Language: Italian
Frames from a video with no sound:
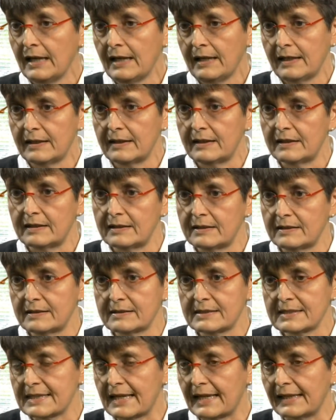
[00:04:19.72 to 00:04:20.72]

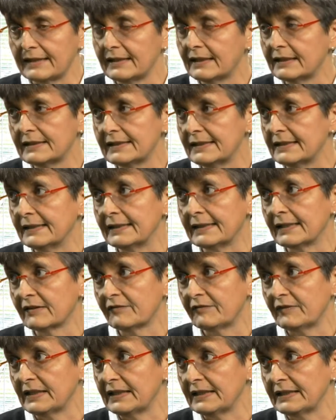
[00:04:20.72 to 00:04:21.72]
serie di
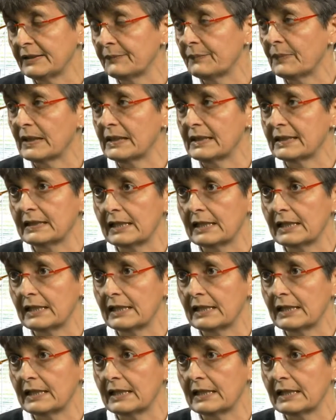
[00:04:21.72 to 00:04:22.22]
interventi per